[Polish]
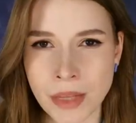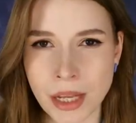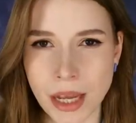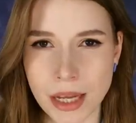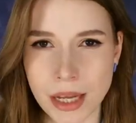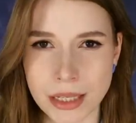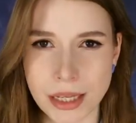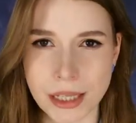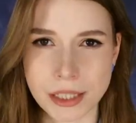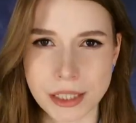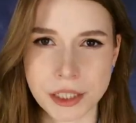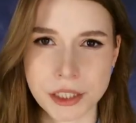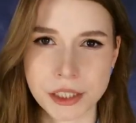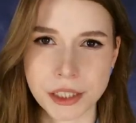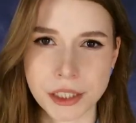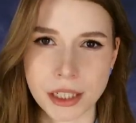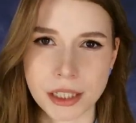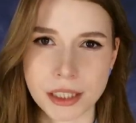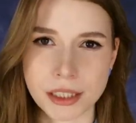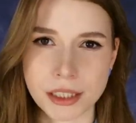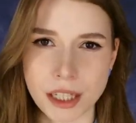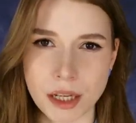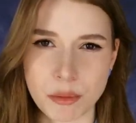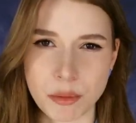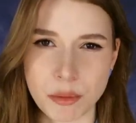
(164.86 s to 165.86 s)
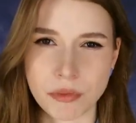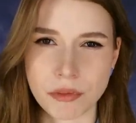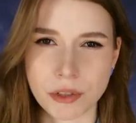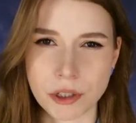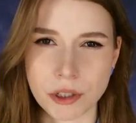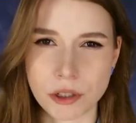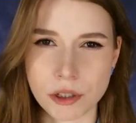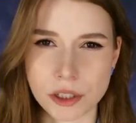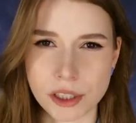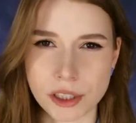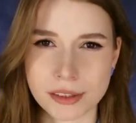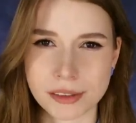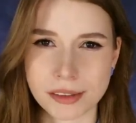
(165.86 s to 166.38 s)
A ja dzisiaj chciałabym
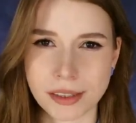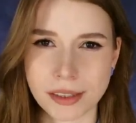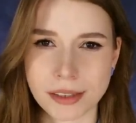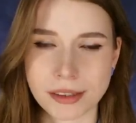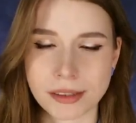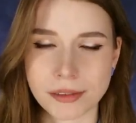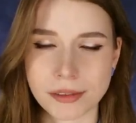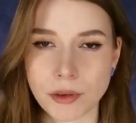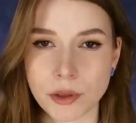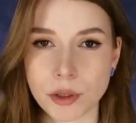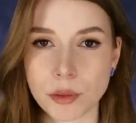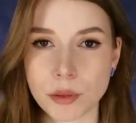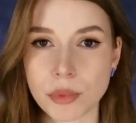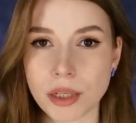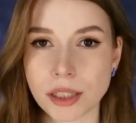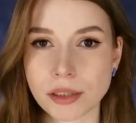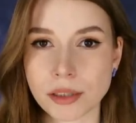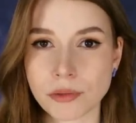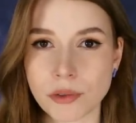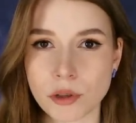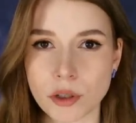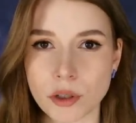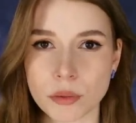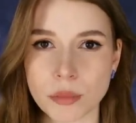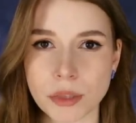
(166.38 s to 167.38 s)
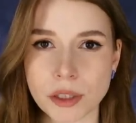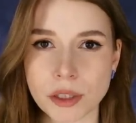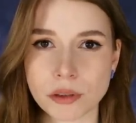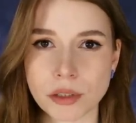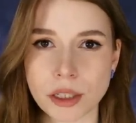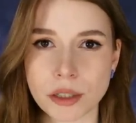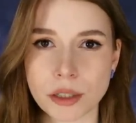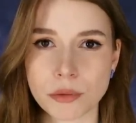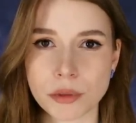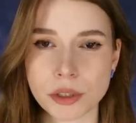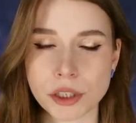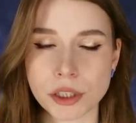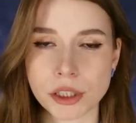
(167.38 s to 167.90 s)
wykorzystać swoją platformę do
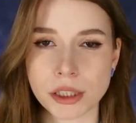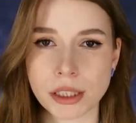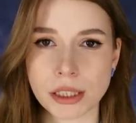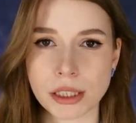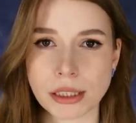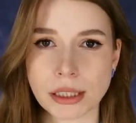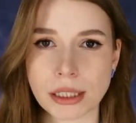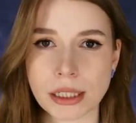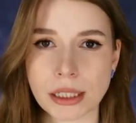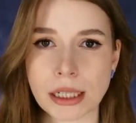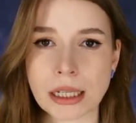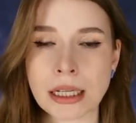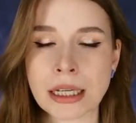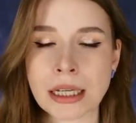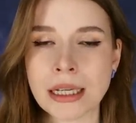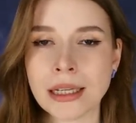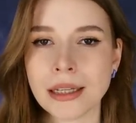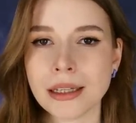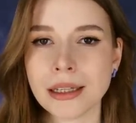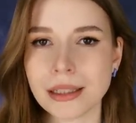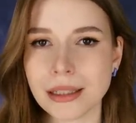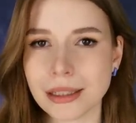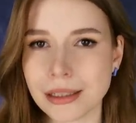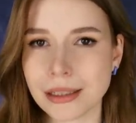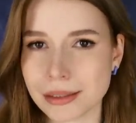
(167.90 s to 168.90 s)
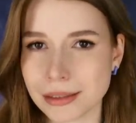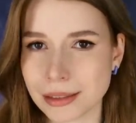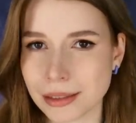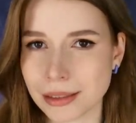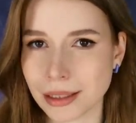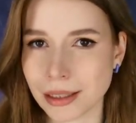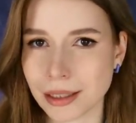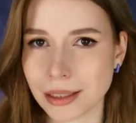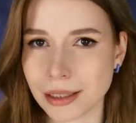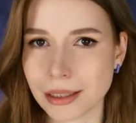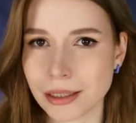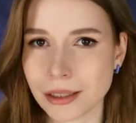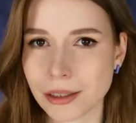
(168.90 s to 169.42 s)
nagłośnienia
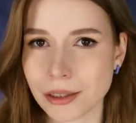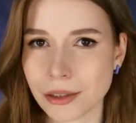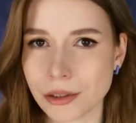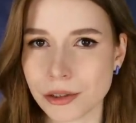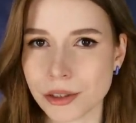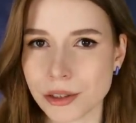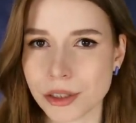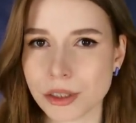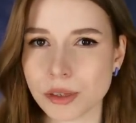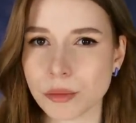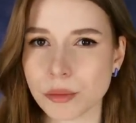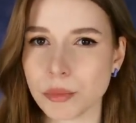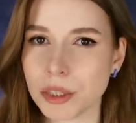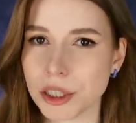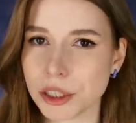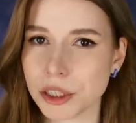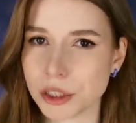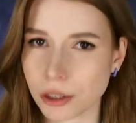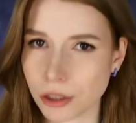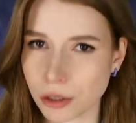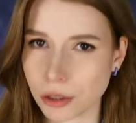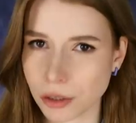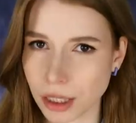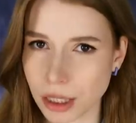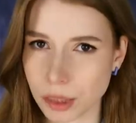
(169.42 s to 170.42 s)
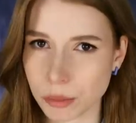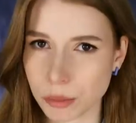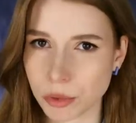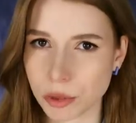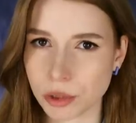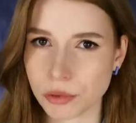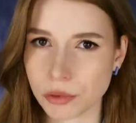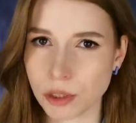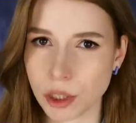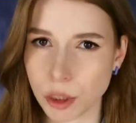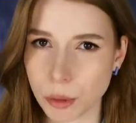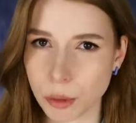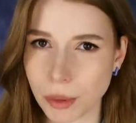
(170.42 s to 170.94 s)
innej, choć zbliżonej
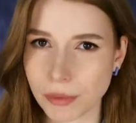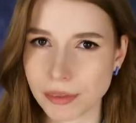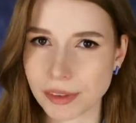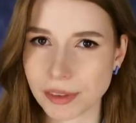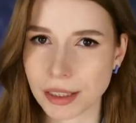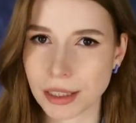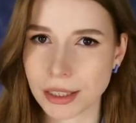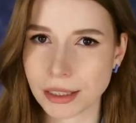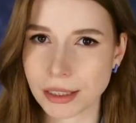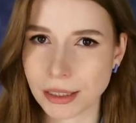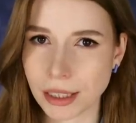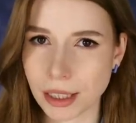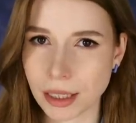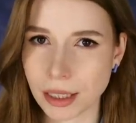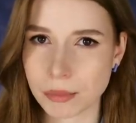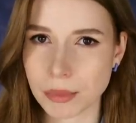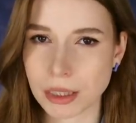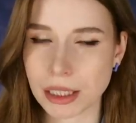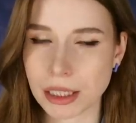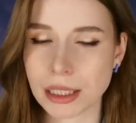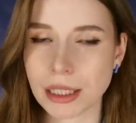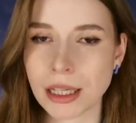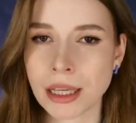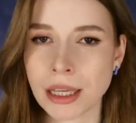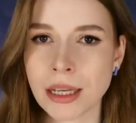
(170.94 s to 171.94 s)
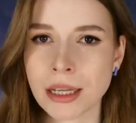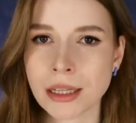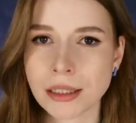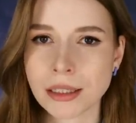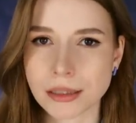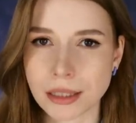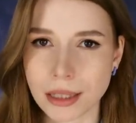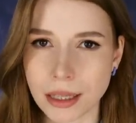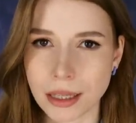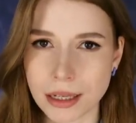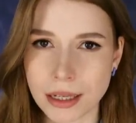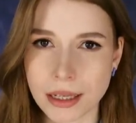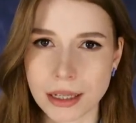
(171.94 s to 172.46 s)
pod wieloma względami,
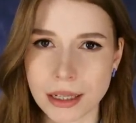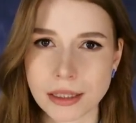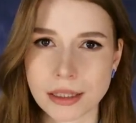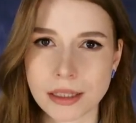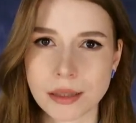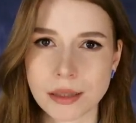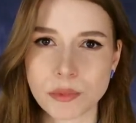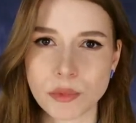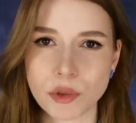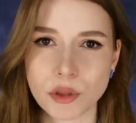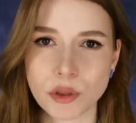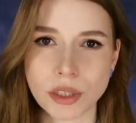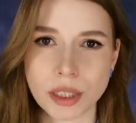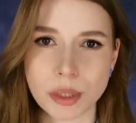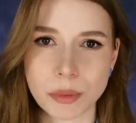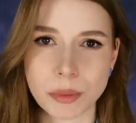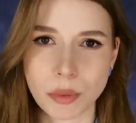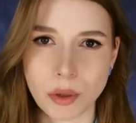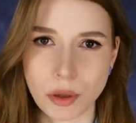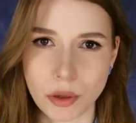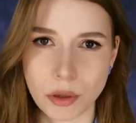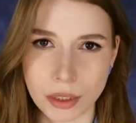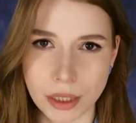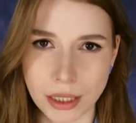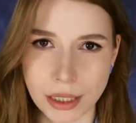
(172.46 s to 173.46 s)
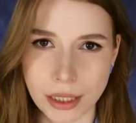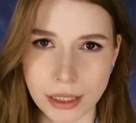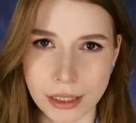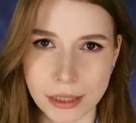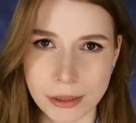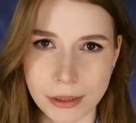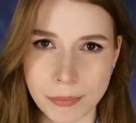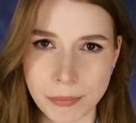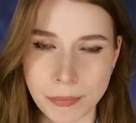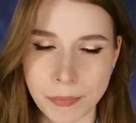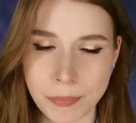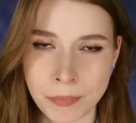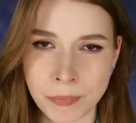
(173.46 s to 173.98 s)
tragedii młodej
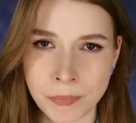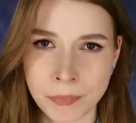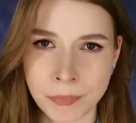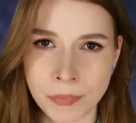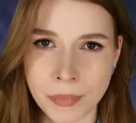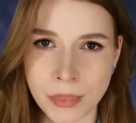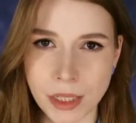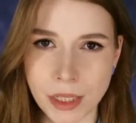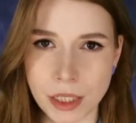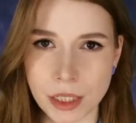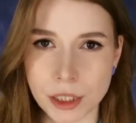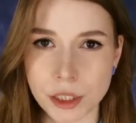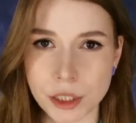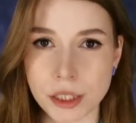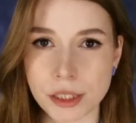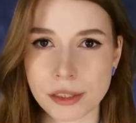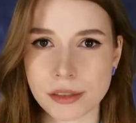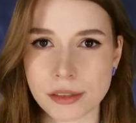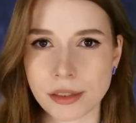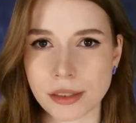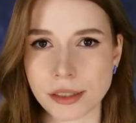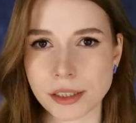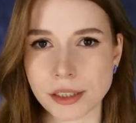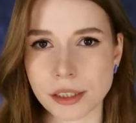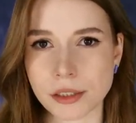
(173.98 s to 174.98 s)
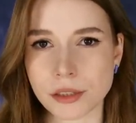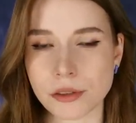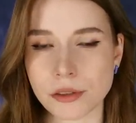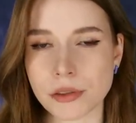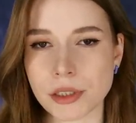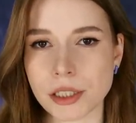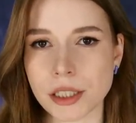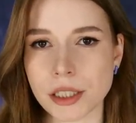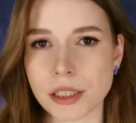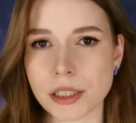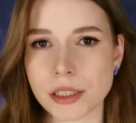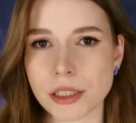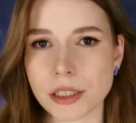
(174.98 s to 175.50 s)
Polki. Jeśli chcecie
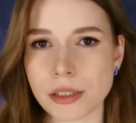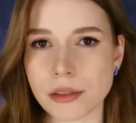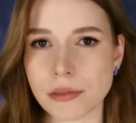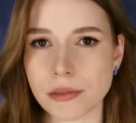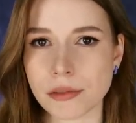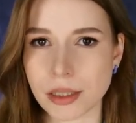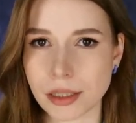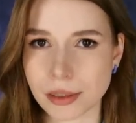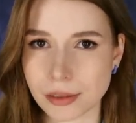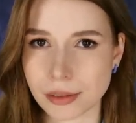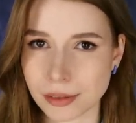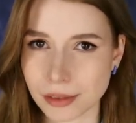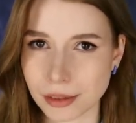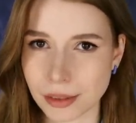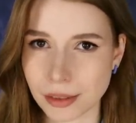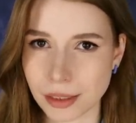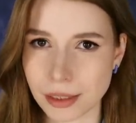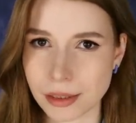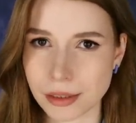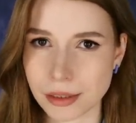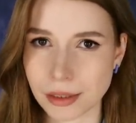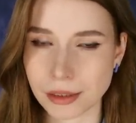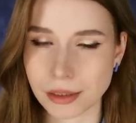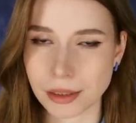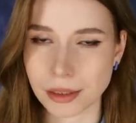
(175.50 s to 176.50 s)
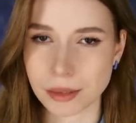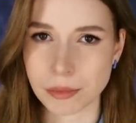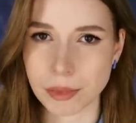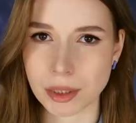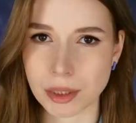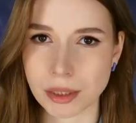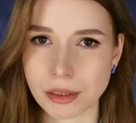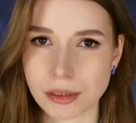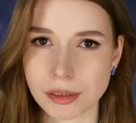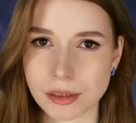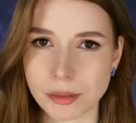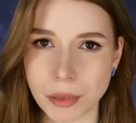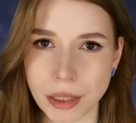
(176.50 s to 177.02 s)
dowiedzieć się więcej na
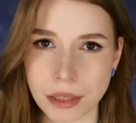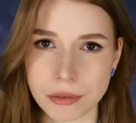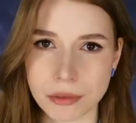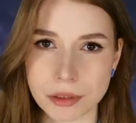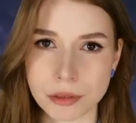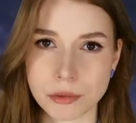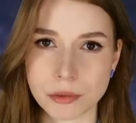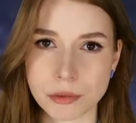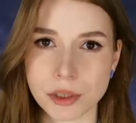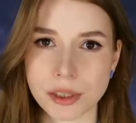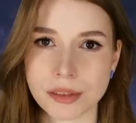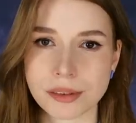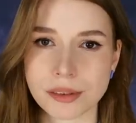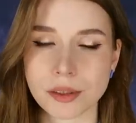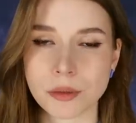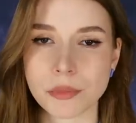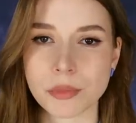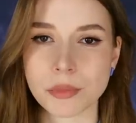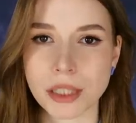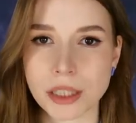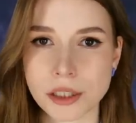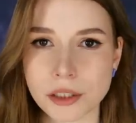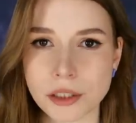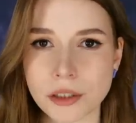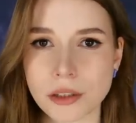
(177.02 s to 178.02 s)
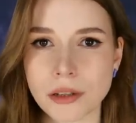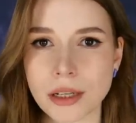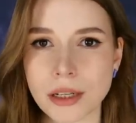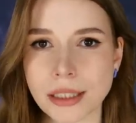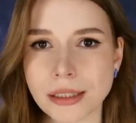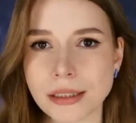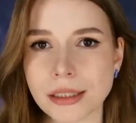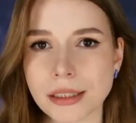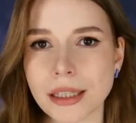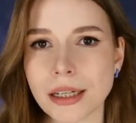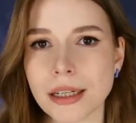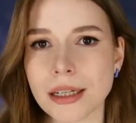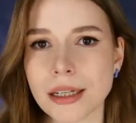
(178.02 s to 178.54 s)
temat sprawy
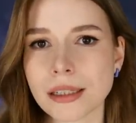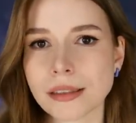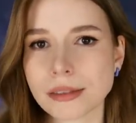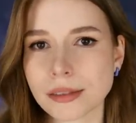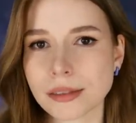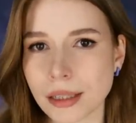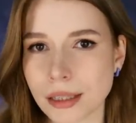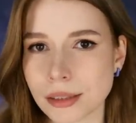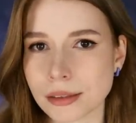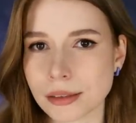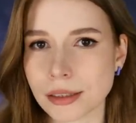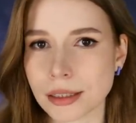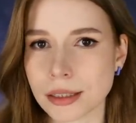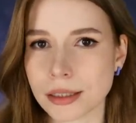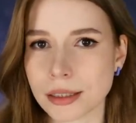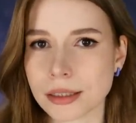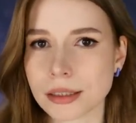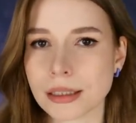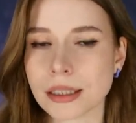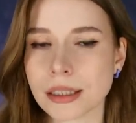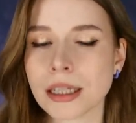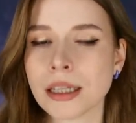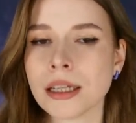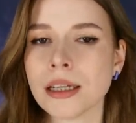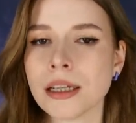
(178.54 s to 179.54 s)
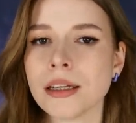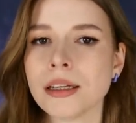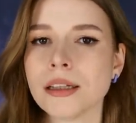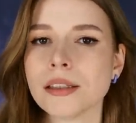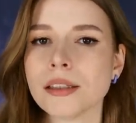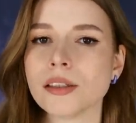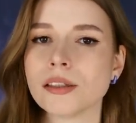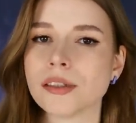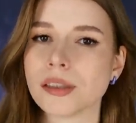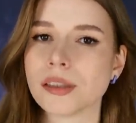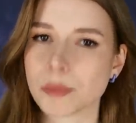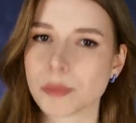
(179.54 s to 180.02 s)
25-letniej Aleksandry, to